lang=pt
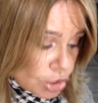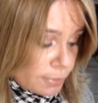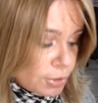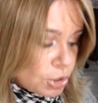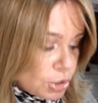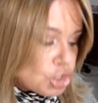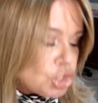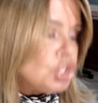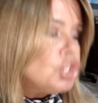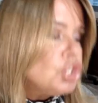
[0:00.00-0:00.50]
da
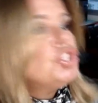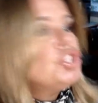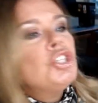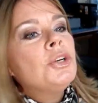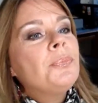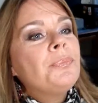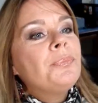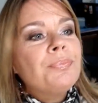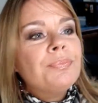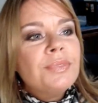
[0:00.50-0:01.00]

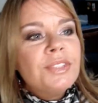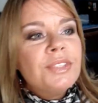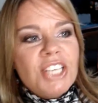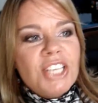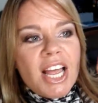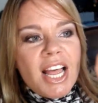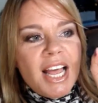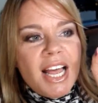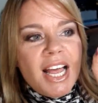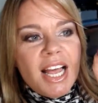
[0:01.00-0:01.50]
Brigitte,
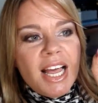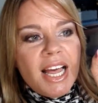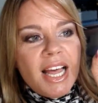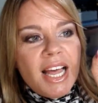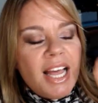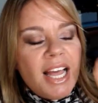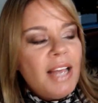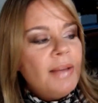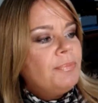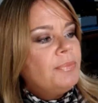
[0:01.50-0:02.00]

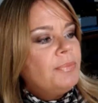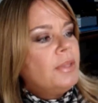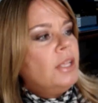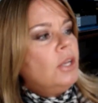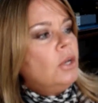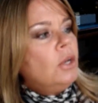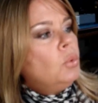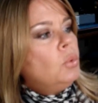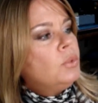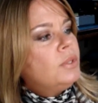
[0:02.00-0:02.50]
tchá,
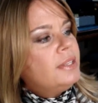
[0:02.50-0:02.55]
o